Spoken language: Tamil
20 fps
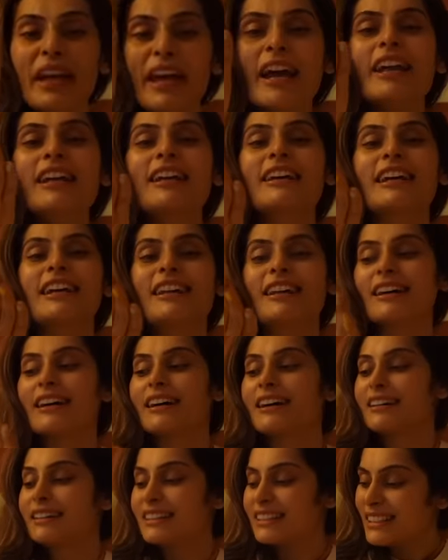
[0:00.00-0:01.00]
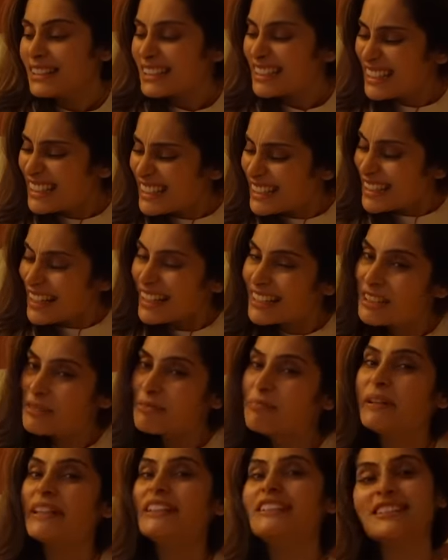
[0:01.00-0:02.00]
ஏன்னு கேளுங்க எல்லாம் அந்த
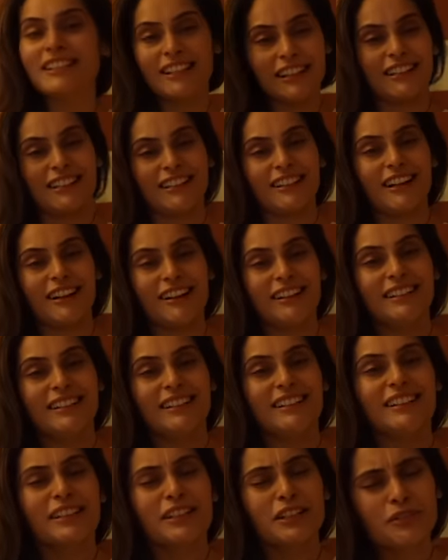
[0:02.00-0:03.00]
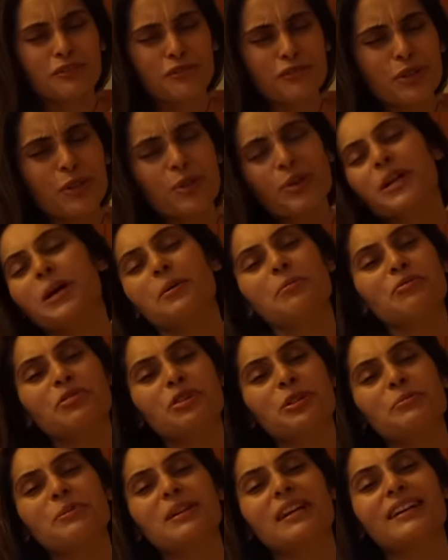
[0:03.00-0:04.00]
பெட்டுனால தான் இவ்வளோ
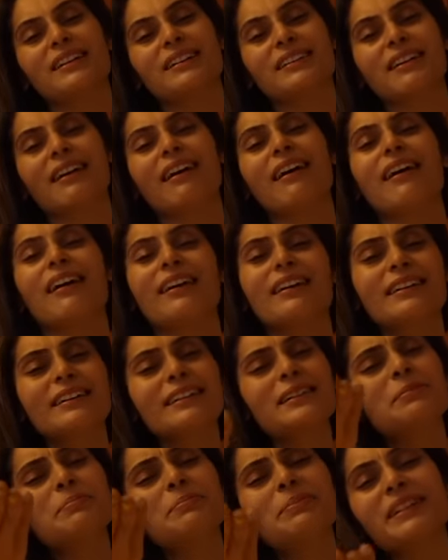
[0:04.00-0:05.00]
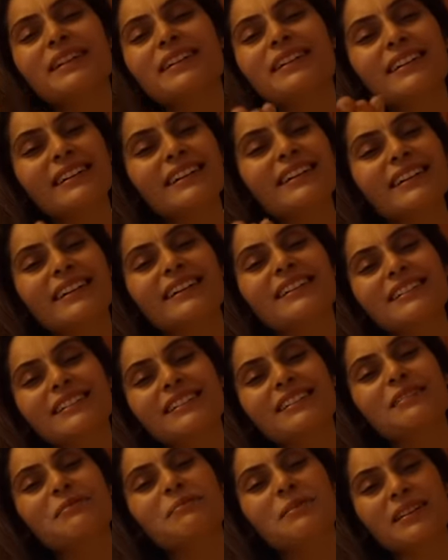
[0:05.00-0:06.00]
கம்ஃபர்டபுளாக இருந்தா எப்படிங்கிற
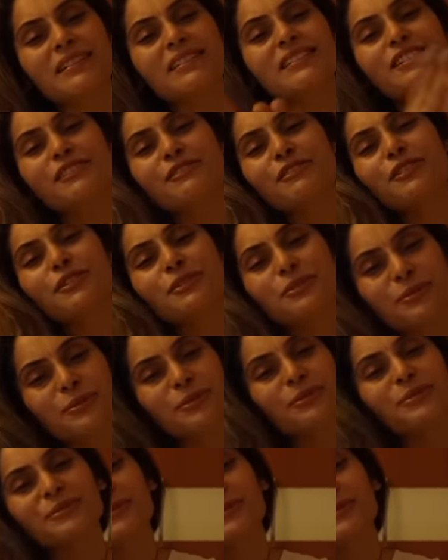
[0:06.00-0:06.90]
எழுந்துக்க மனசு வரும்